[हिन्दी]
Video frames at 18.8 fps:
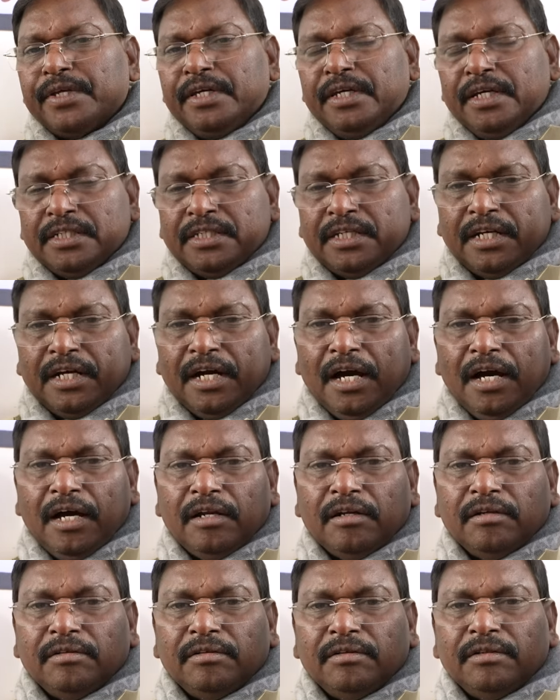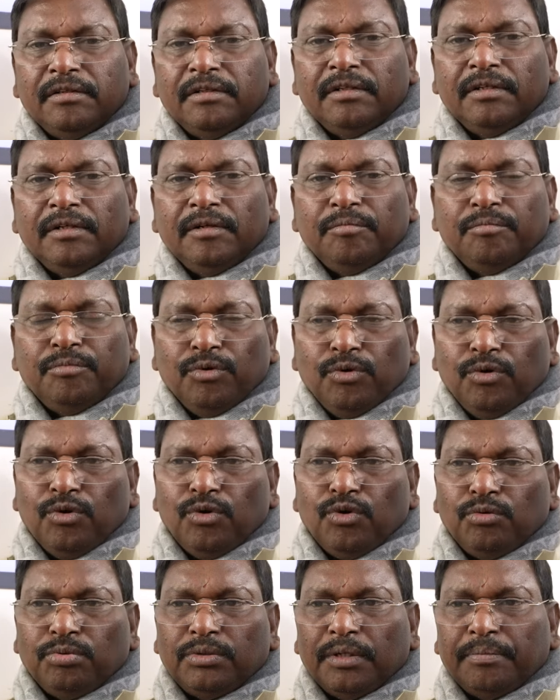ये सरकार पूर्ण
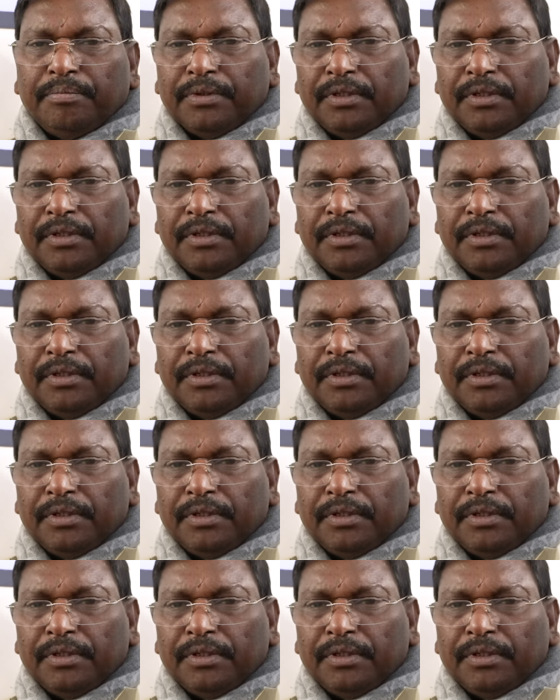रूप से